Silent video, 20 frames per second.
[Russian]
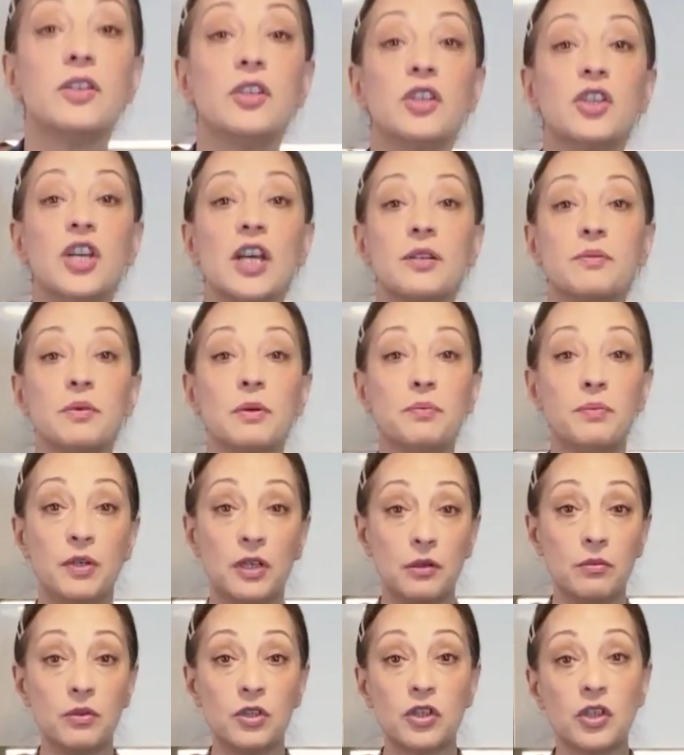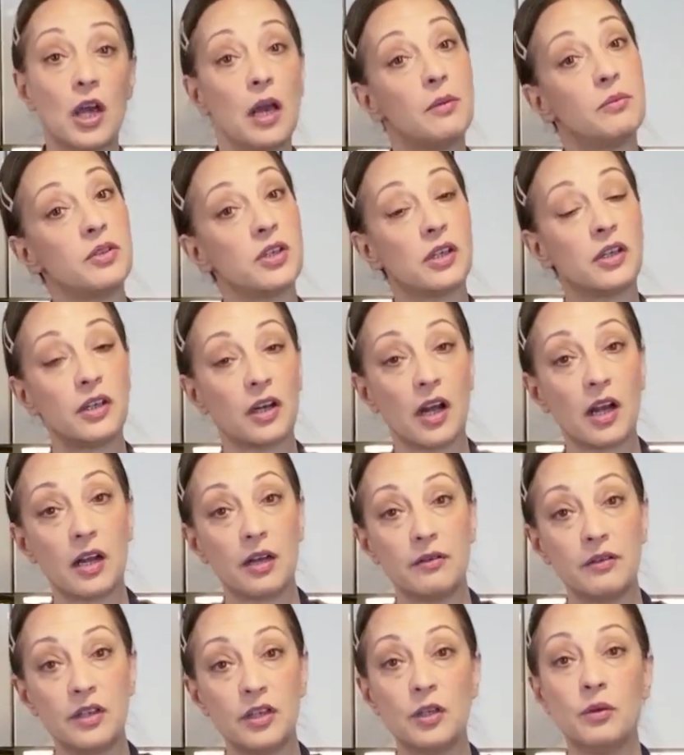Сейчас мы перемещаемся к
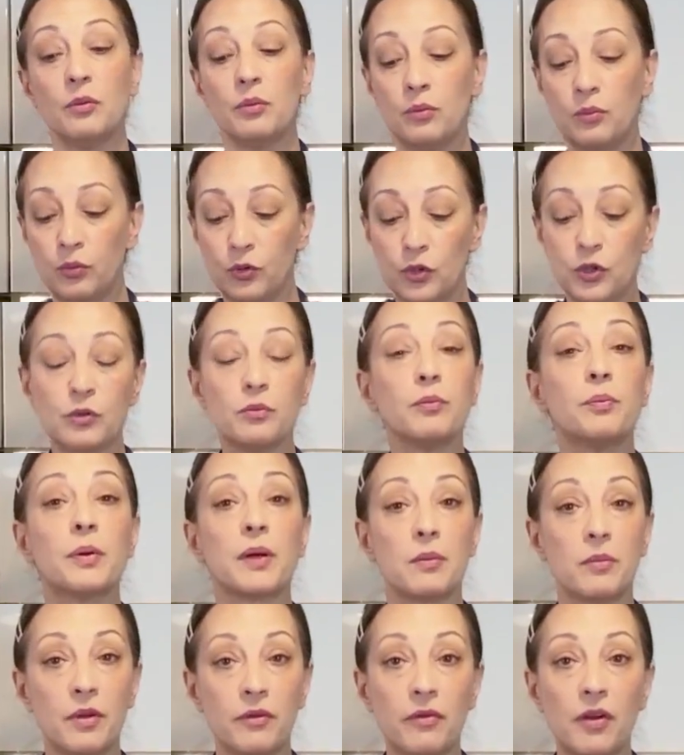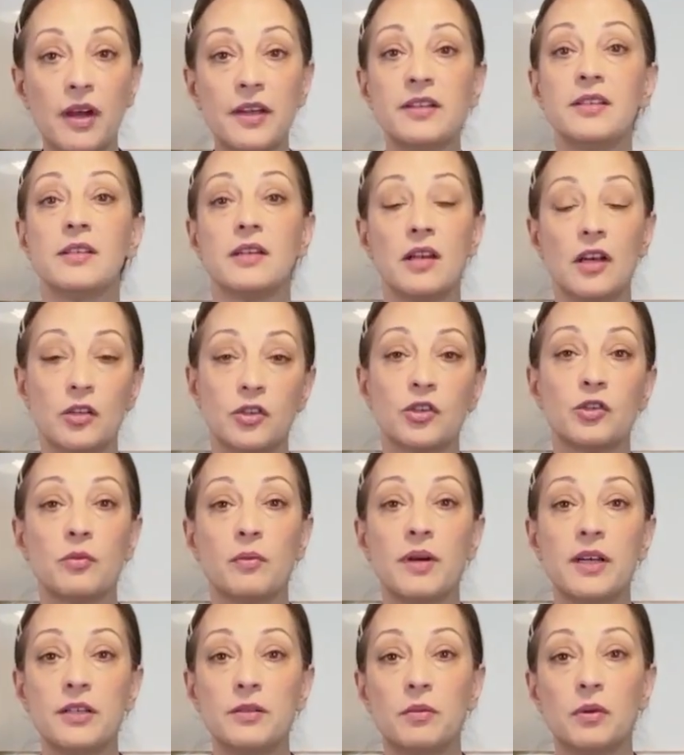раковине, будем промывать и
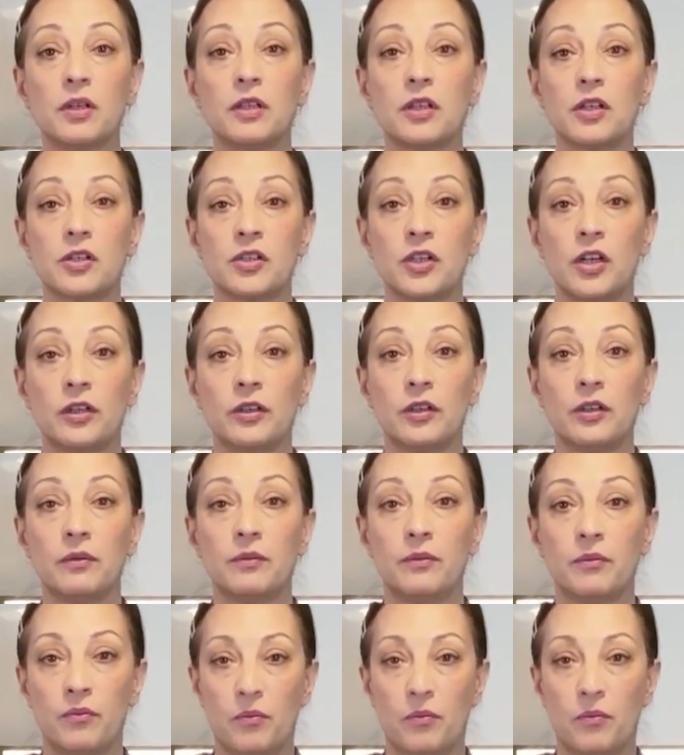отжимать баклажаны.